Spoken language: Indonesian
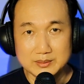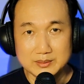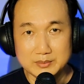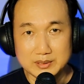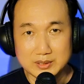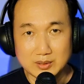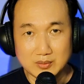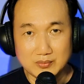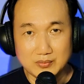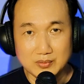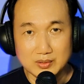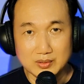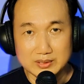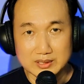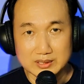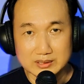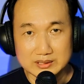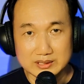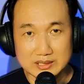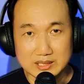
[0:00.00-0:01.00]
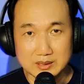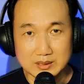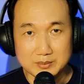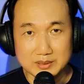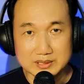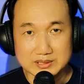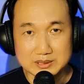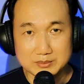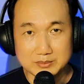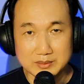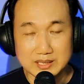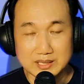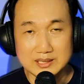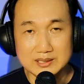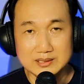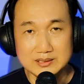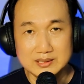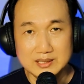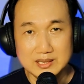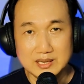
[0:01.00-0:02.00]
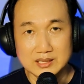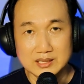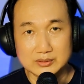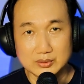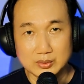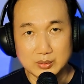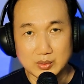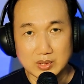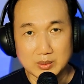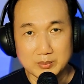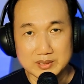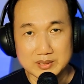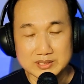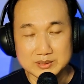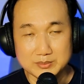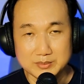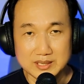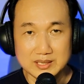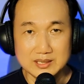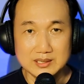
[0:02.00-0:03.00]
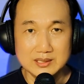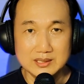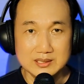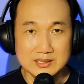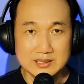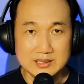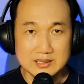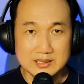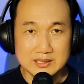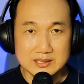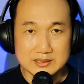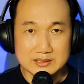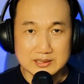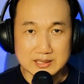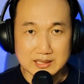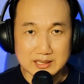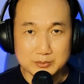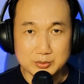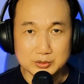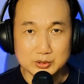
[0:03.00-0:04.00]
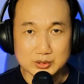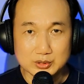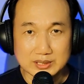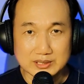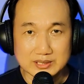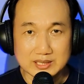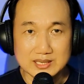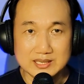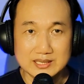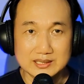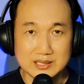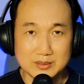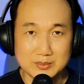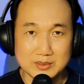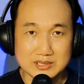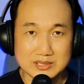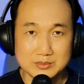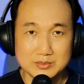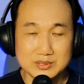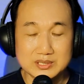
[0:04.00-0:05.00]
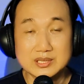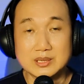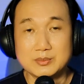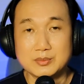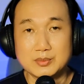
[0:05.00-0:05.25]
mikrofon yang tidak maksimal atau kurang maksimal jangan putus asa kita masih bisa